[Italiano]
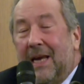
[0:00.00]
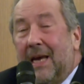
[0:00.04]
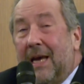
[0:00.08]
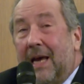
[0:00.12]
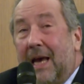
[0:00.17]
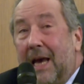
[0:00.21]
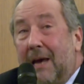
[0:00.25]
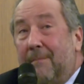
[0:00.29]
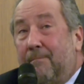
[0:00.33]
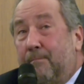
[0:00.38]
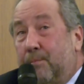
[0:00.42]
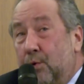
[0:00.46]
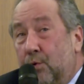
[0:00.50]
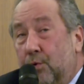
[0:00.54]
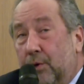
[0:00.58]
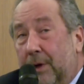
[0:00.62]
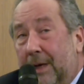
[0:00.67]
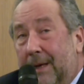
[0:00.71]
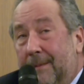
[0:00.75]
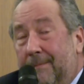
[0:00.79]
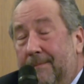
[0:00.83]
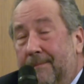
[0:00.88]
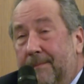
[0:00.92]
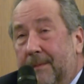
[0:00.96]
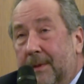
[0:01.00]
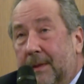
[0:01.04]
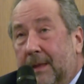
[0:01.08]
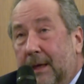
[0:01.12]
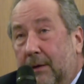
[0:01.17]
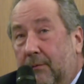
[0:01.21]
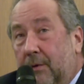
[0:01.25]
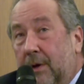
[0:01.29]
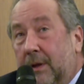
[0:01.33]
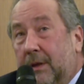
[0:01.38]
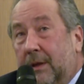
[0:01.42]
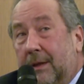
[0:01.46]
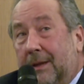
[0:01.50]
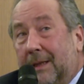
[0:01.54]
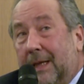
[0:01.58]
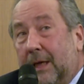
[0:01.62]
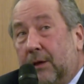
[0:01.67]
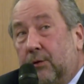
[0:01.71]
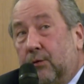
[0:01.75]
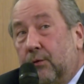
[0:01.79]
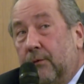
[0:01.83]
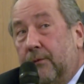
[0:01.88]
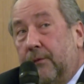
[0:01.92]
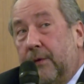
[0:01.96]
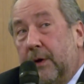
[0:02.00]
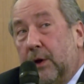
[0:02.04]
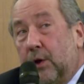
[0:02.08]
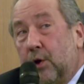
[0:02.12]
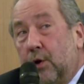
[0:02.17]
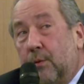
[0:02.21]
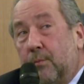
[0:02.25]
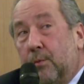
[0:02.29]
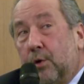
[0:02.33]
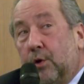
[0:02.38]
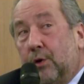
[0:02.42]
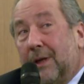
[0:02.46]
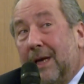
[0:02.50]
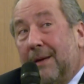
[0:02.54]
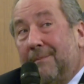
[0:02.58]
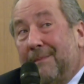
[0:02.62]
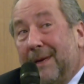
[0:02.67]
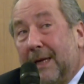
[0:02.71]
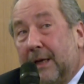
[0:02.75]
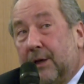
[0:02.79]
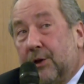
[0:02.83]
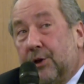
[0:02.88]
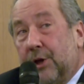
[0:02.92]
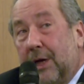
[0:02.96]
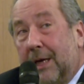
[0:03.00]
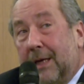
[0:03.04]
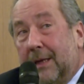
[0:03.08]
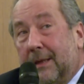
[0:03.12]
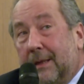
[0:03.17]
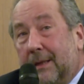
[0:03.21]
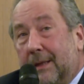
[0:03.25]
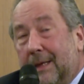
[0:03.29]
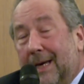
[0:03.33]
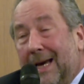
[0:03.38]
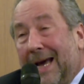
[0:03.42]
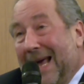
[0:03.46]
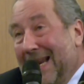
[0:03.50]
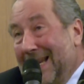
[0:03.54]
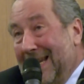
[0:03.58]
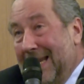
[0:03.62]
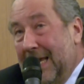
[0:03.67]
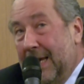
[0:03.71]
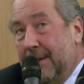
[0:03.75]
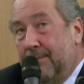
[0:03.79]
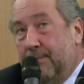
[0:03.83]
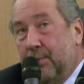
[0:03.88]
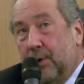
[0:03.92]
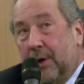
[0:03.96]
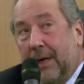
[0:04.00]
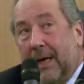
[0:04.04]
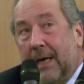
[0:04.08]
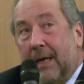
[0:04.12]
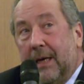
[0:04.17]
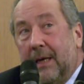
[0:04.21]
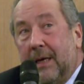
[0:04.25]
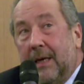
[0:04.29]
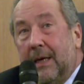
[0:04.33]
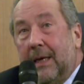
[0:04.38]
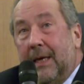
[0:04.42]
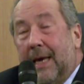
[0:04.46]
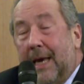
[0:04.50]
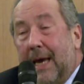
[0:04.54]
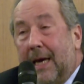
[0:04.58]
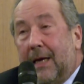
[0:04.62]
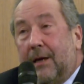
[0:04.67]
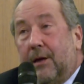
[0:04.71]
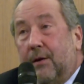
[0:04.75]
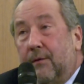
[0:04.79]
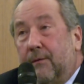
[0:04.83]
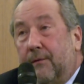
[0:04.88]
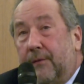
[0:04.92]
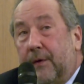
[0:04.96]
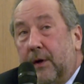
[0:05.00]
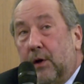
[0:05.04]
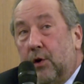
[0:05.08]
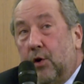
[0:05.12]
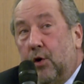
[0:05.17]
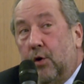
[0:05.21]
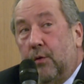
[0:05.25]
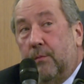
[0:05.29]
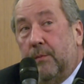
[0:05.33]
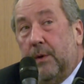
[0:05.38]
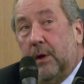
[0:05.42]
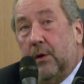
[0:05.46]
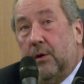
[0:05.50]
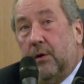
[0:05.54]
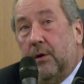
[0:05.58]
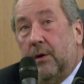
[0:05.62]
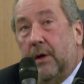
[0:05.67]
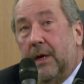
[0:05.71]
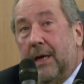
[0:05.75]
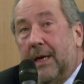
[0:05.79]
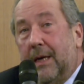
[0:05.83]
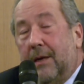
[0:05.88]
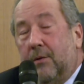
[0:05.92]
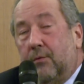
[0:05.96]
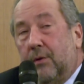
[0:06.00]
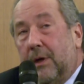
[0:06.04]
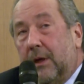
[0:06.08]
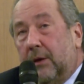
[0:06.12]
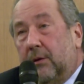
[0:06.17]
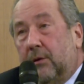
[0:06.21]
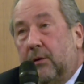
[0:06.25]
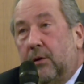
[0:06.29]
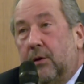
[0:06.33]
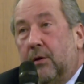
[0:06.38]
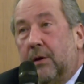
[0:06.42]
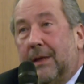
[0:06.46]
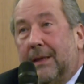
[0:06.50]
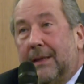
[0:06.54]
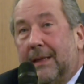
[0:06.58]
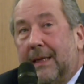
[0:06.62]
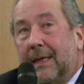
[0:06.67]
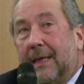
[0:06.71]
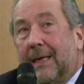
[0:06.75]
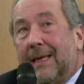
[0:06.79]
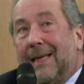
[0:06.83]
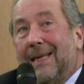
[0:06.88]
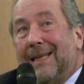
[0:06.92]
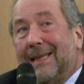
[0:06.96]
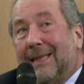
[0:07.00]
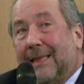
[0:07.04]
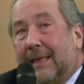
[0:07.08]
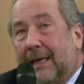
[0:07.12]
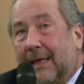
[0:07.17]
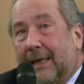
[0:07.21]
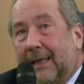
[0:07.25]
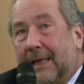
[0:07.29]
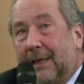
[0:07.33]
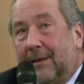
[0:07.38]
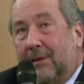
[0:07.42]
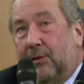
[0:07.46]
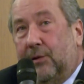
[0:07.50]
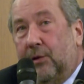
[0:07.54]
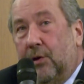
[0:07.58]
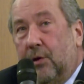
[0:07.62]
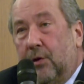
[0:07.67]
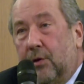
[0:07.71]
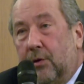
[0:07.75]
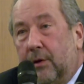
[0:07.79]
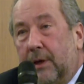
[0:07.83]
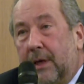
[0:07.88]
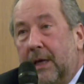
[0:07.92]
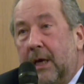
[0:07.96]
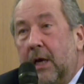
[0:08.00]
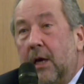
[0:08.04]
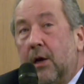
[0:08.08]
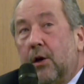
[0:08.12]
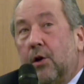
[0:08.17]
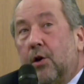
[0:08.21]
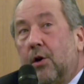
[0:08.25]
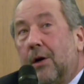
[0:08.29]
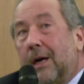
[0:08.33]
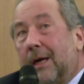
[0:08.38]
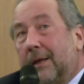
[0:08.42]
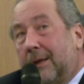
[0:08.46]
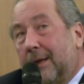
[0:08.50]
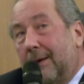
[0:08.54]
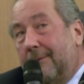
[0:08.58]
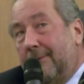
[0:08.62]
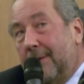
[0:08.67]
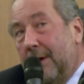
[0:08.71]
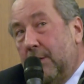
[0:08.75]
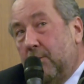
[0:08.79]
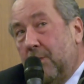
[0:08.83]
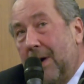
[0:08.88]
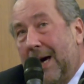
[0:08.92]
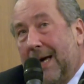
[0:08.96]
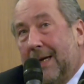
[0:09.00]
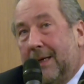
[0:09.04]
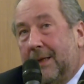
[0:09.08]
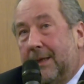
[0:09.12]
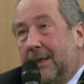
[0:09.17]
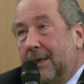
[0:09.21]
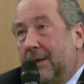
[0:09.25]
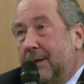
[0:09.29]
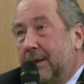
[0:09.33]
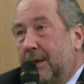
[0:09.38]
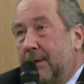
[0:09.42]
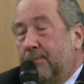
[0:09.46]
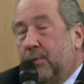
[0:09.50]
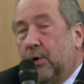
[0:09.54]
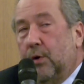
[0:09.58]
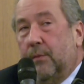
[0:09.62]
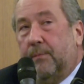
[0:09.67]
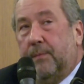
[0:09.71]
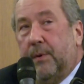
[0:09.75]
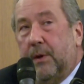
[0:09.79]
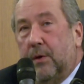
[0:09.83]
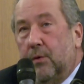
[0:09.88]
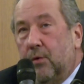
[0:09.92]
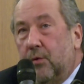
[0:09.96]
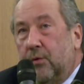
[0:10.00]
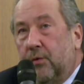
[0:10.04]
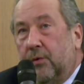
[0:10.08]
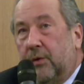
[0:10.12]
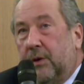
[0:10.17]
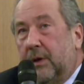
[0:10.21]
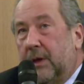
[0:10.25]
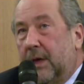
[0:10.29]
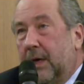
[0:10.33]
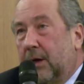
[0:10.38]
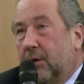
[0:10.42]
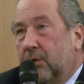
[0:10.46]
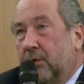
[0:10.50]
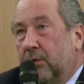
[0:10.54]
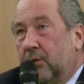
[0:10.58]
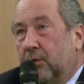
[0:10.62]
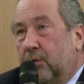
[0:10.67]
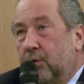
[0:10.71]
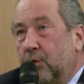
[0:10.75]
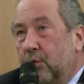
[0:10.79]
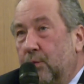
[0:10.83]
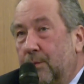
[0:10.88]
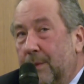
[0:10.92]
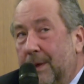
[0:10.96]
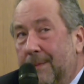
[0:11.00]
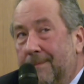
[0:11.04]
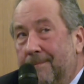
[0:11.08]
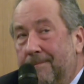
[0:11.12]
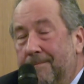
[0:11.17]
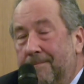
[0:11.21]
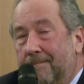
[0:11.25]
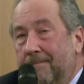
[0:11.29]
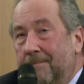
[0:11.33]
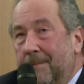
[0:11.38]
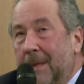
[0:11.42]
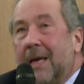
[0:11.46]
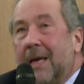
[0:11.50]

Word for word: Eppure, se questo è stato un fenomeno di emergenza all'epoca, è anche un fenomeno e una storia di integrazione con la salvaguardia dei propri usi e costumi.